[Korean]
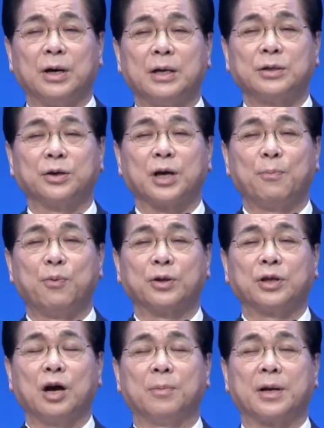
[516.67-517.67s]
성의 불로
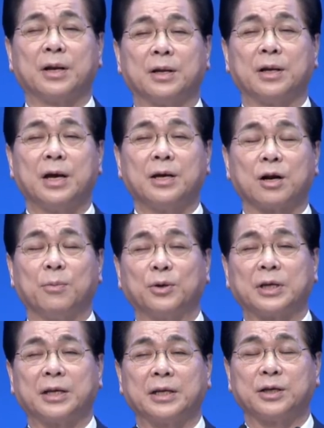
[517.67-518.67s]
태워버리는 여러
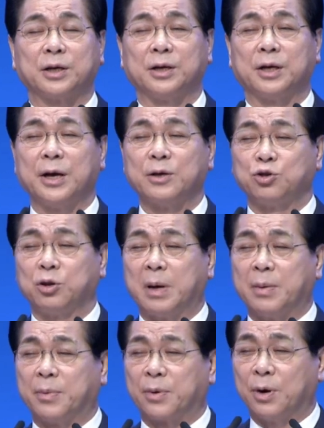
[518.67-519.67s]
모다 되시기를 주님의
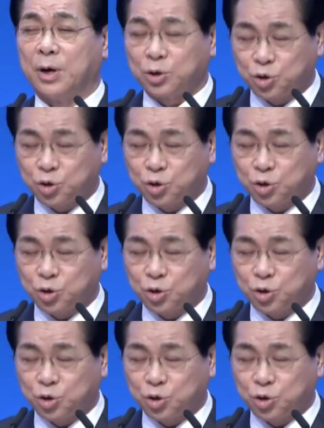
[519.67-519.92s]
이름로